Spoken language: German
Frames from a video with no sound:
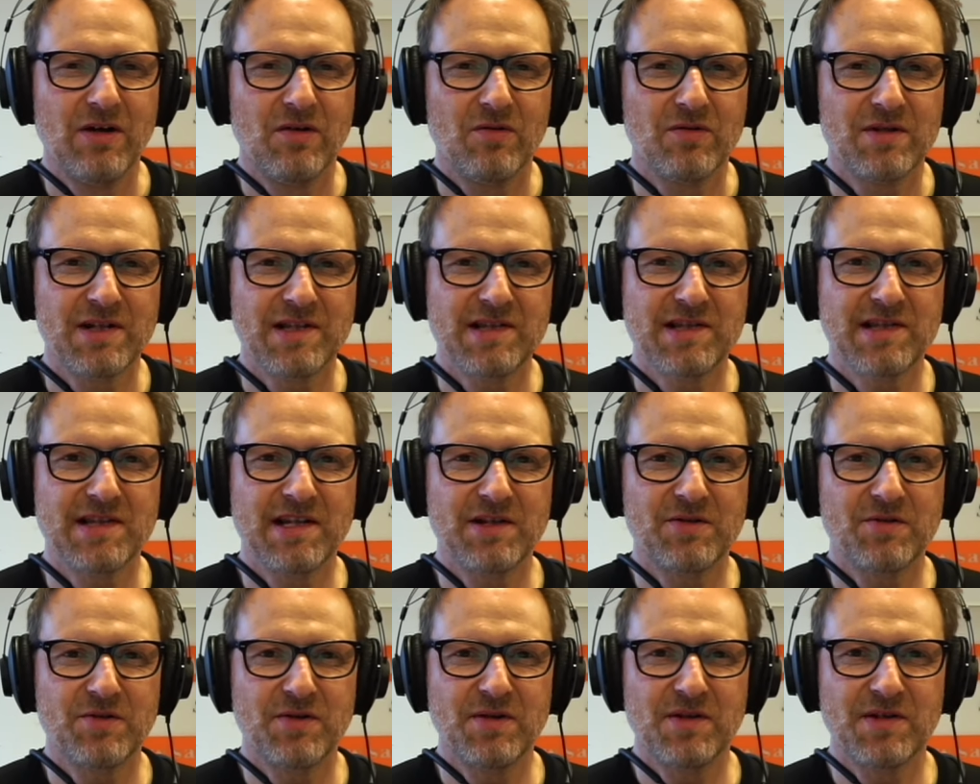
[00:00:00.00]
Und das ist
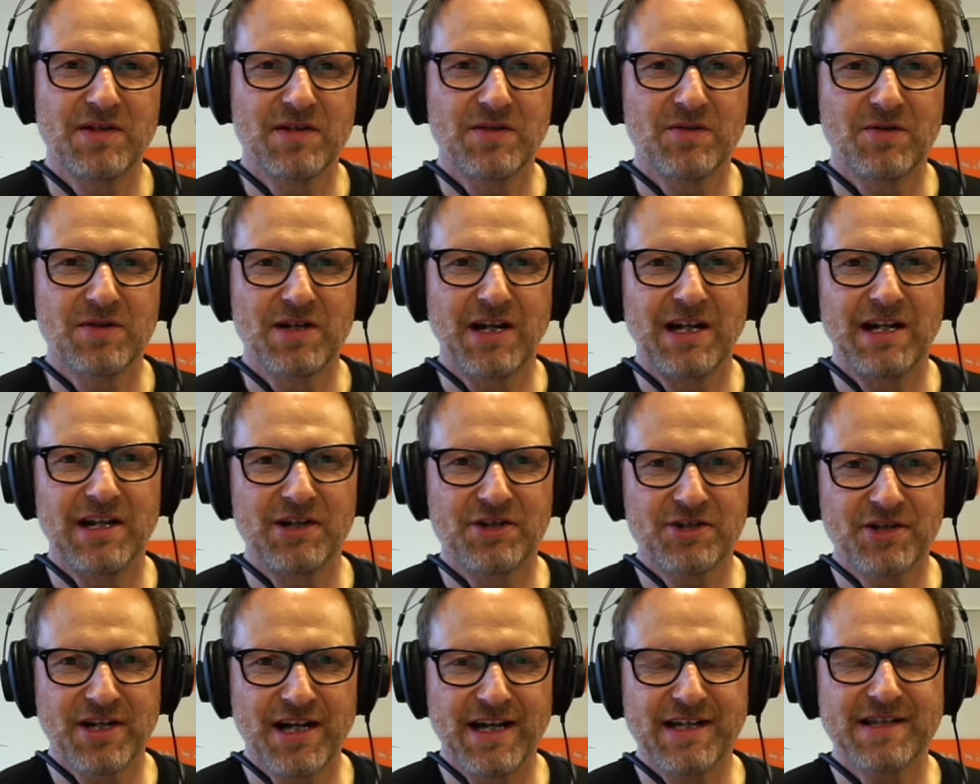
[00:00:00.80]
natürlich ein totaler
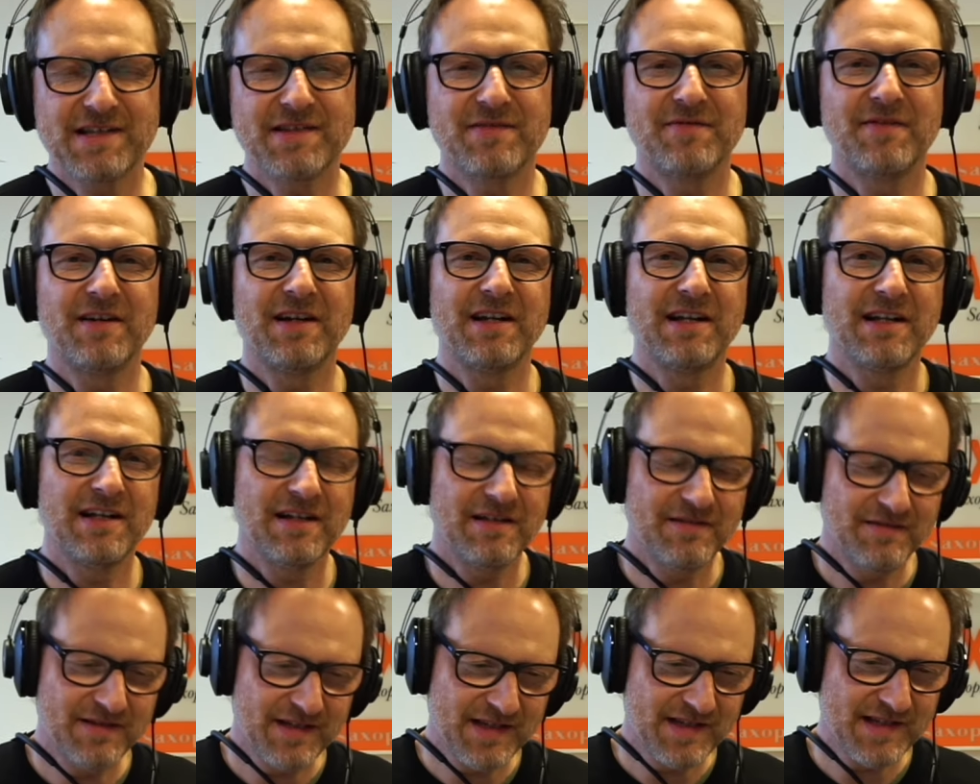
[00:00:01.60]
Stress,
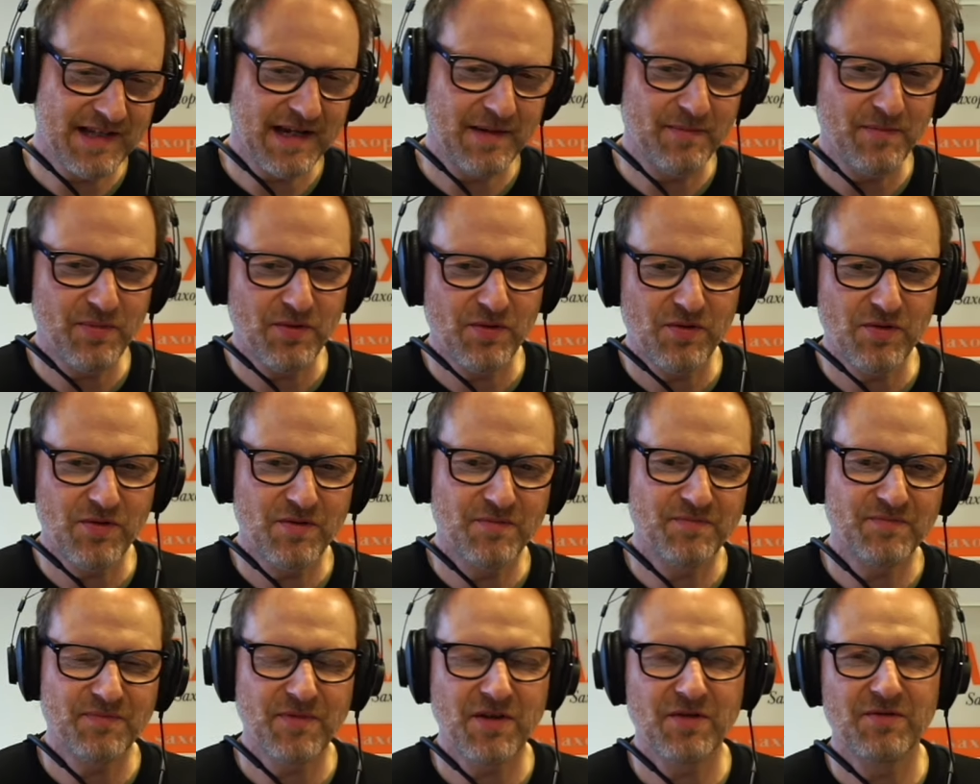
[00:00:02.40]
weil das
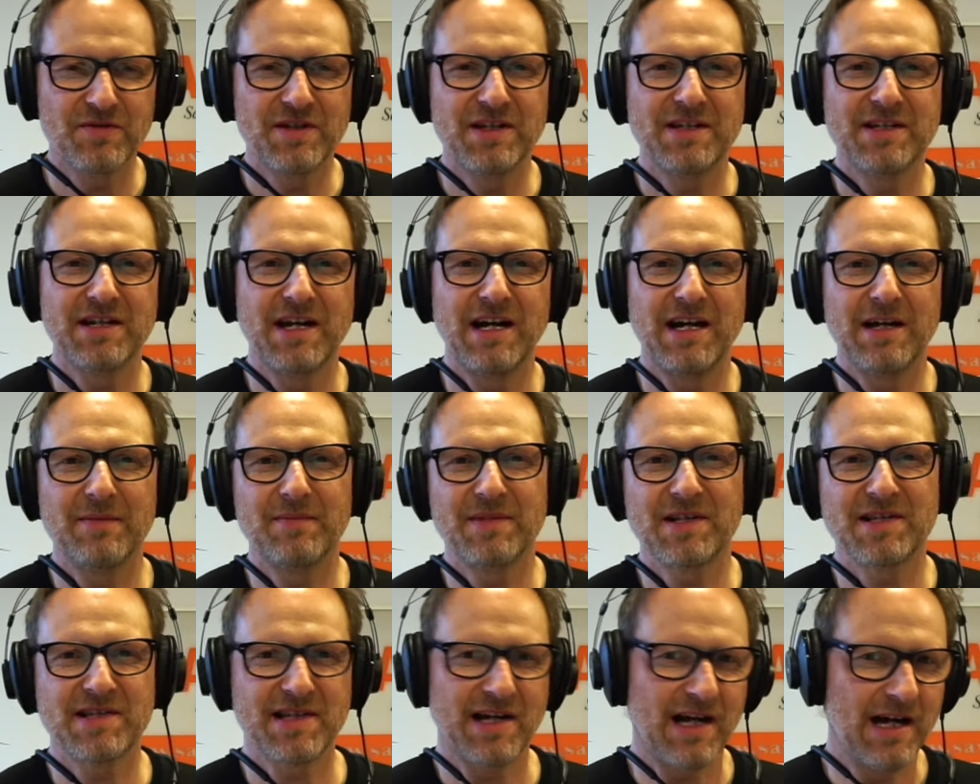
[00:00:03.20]
Tempo und die Time,
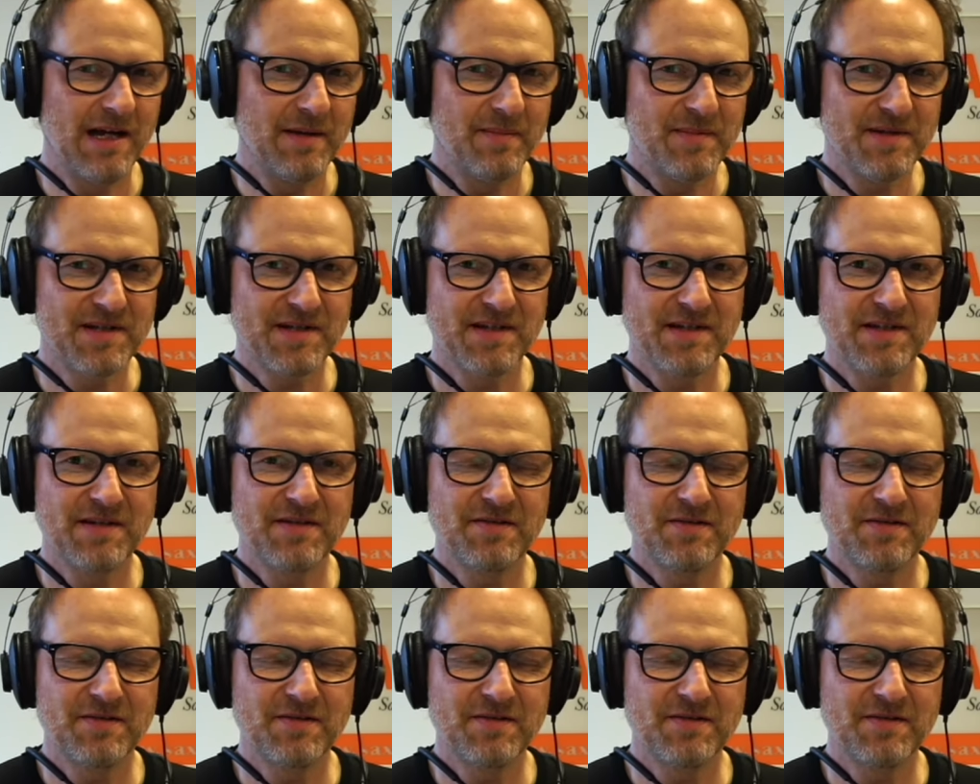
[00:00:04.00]
das treibt. Ne?